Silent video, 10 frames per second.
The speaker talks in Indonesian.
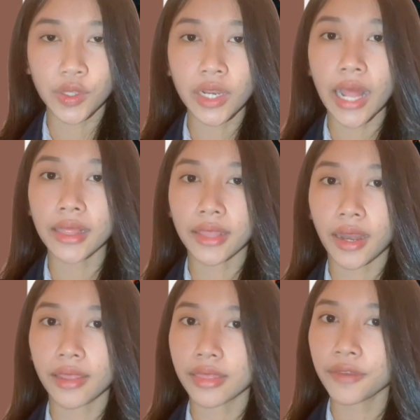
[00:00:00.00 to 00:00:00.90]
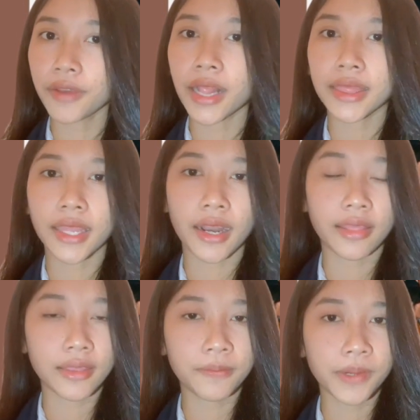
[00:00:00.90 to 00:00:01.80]
alternatif-alternatif
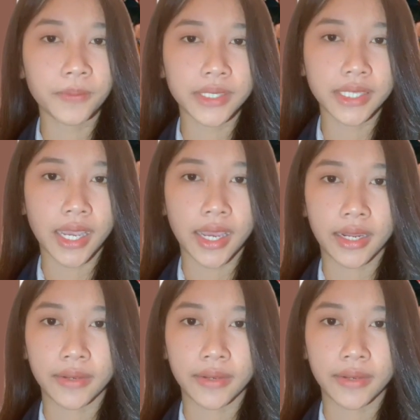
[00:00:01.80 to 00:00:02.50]
pemecahan.